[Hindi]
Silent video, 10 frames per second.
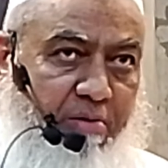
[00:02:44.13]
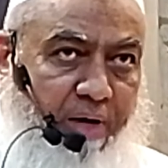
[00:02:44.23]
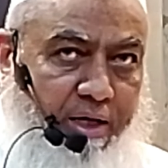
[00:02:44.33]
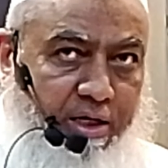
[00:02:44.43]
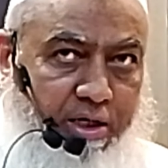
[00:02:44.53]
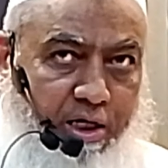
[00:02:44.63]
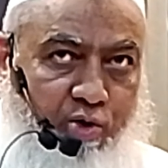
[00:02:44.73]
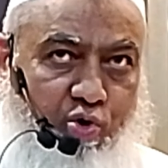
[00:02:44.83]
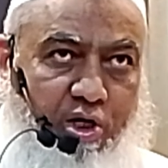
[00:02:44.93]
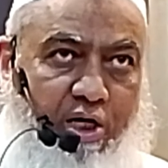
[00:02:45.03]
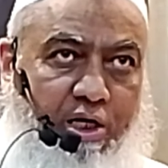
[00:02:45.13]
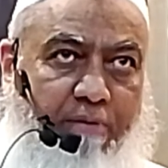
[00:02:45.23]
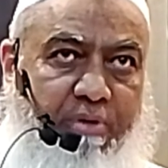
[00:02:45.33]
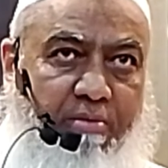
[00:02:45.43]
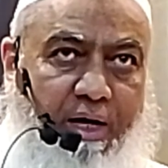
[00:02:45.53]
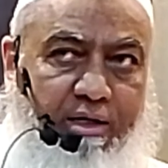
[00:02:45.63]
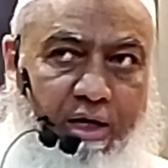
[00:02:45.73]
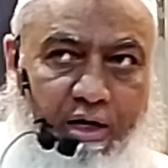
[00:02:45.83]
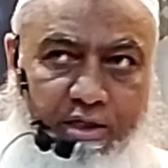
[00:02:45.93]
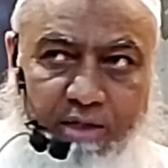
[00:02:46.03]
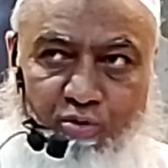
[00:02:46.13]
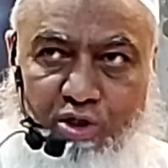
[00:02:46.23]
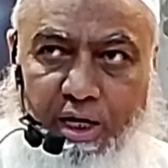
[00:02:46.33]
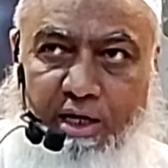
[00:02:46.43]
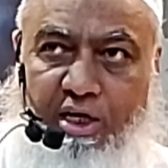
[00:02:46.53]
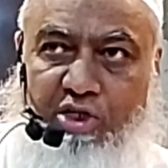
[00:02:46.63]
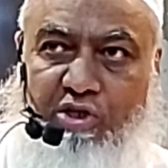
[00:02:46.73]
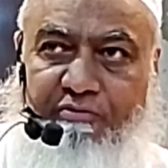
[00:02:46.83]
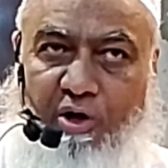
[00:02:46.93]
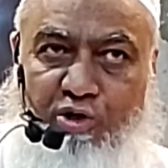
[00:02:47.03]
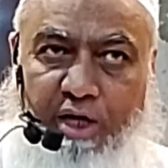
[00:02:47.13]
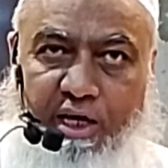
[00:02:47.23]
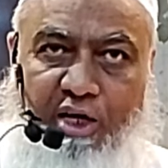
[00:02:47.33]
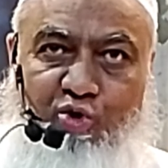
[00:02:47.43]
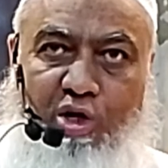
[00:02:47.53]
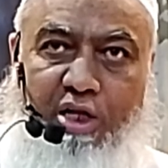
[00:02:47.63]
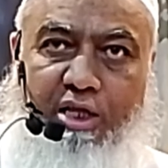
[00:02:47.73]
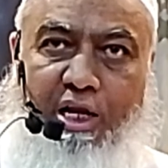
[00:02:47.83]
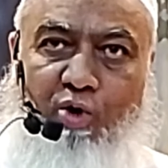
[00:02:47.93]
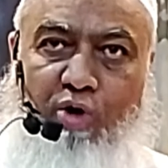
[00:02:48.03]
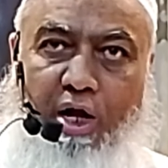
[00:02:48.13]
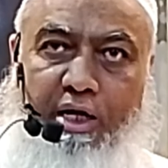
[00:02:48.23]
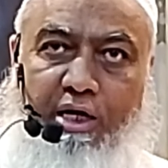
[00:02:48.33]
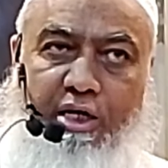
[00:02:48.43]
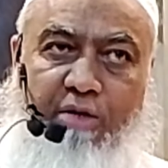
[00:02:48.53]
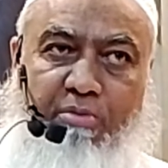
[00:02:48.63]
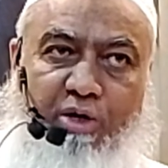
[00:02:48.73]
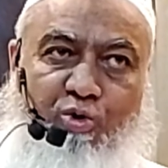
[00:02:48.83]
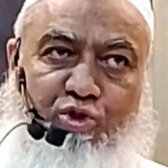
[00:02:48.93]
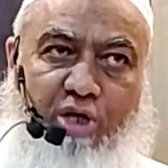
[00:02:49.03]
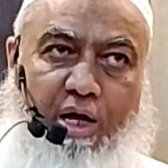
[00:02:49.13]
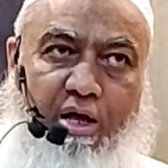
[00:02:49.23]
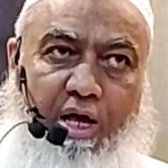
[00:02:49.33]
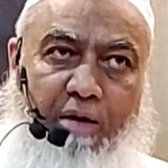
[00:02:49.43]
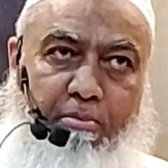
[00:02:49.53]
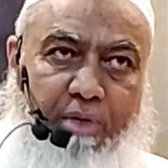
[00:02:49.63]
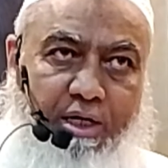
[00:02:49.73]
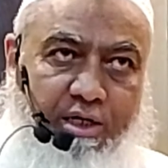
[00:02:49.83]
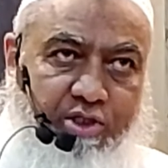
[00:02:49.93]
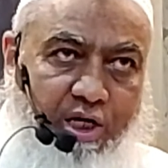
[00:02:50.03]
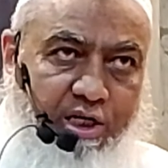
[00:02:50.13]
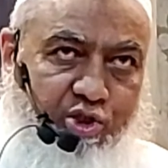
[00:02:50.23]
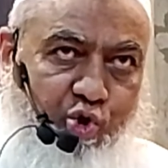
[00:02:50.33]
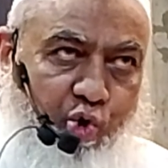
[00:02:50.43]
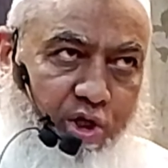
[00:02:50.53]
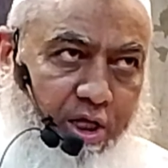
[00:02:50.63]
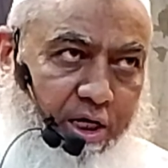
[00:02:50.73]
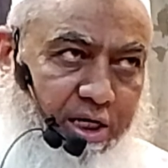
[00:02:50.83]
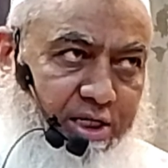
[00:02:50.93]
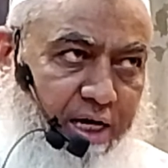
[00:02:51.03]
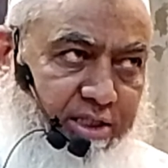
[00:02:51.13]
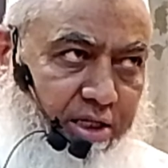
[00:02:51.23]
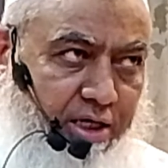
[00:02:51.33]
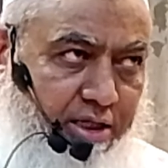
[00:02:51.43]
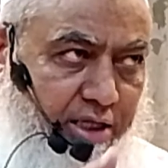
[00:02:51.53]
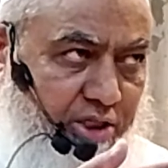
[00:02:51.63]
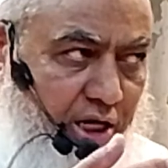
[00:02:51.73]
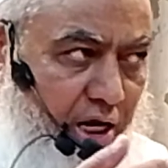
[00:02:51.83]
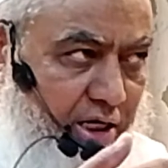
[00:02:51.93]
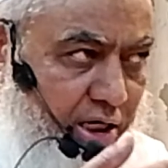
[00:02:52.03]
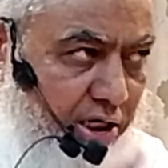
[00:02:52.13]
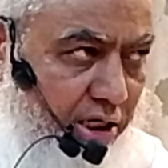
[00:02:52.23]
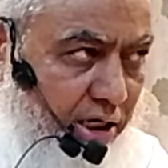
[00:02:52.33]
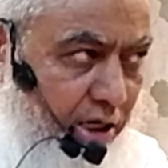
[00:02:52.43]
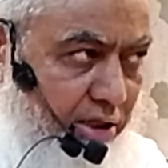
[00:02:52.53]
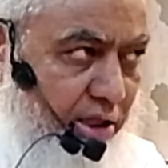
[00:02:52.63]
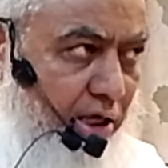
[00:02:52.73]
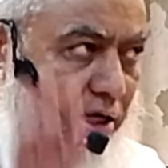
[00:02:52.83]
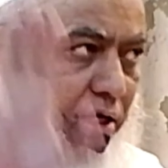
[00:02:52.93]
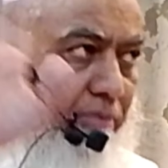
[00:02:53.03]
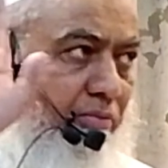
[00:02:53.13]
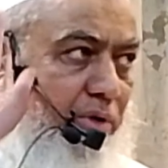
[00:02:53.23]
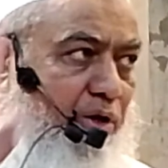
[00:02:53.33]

कोई बीमारी नहीं होगी या बीमारियां ख़त्म हो जाएंगी शिफा हो जाएगी तो अल्लाह ताला कुरान करीम में रोज़ा मरीज़ के लिए छोड़ने की इजाज़त का तस्करा नहीं करते